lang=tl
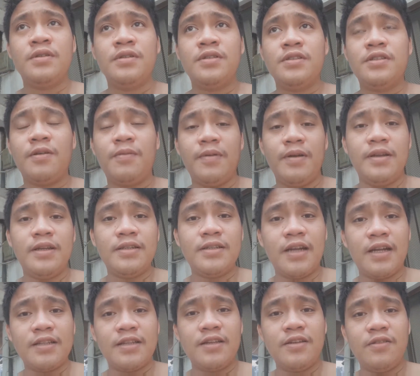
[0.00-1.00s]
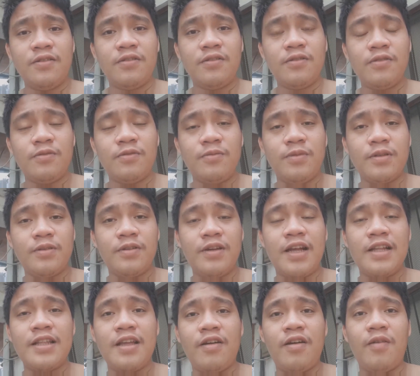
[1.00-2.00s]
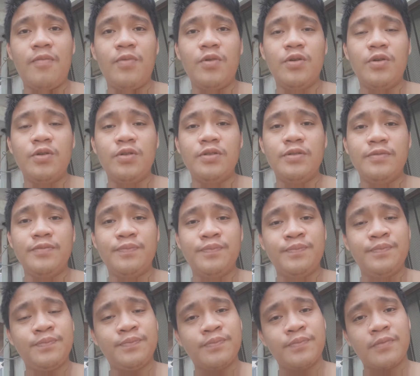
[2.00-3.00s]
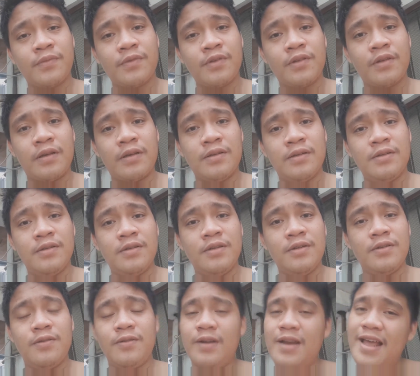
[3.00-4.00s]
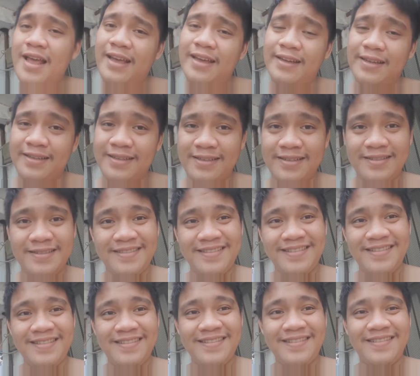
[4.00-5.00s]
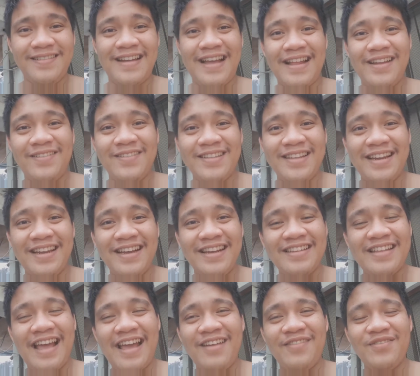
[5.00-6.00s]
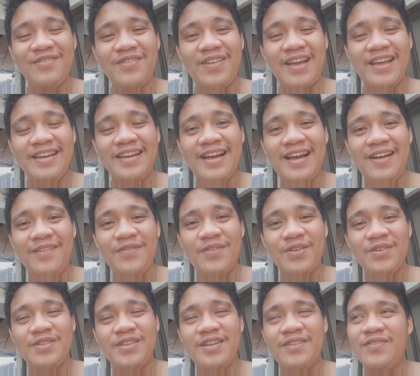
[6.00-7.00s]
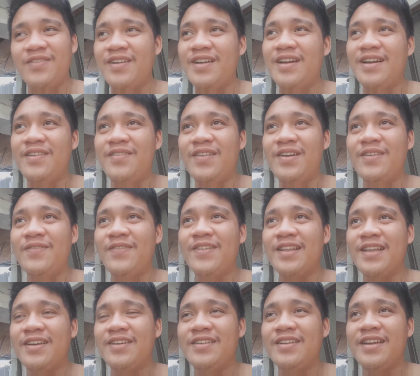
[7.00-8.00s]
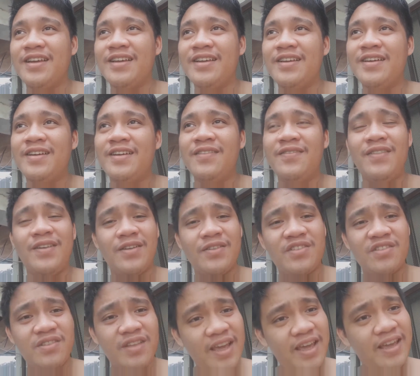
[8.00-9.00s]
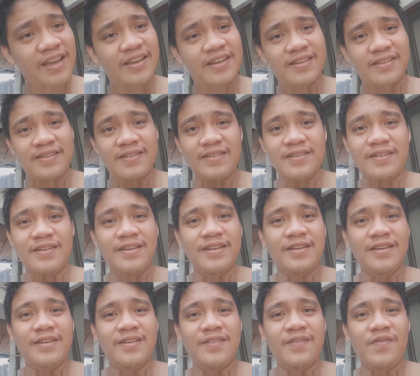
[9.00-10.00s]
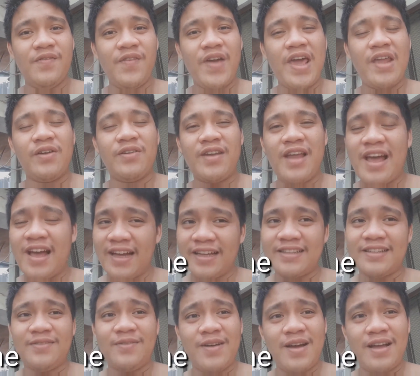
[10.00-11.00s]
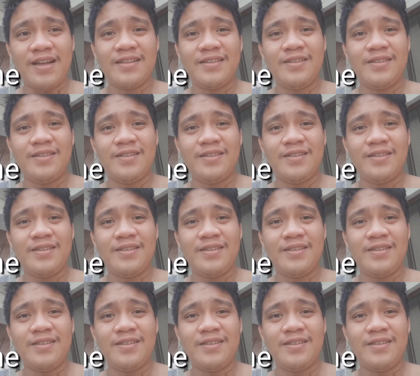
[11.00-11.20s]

sa mga nagtatanong kung ba't wala tayong upload wala eh wala naman talaga tayong may upload na malupit ngayon eh. Pero today, meron na, di ba?